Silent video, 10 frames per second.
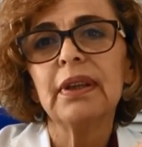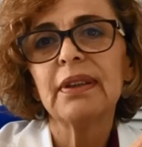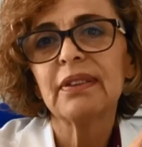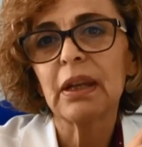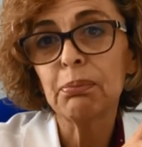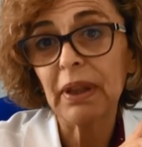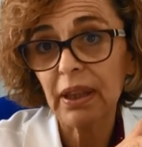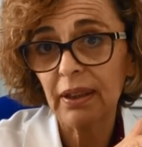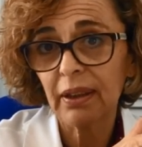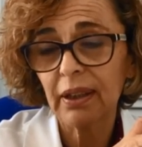sea el
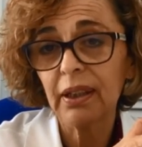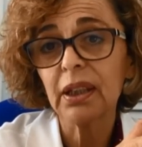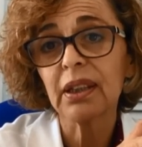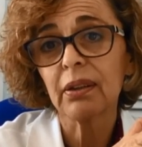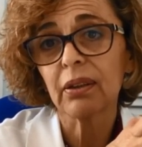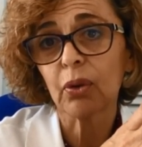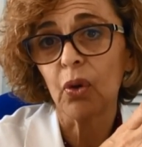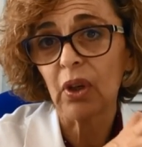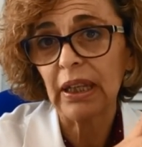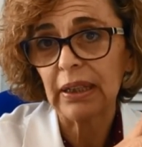paciente
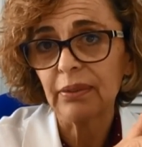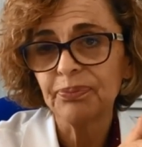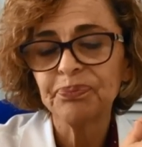con ELA.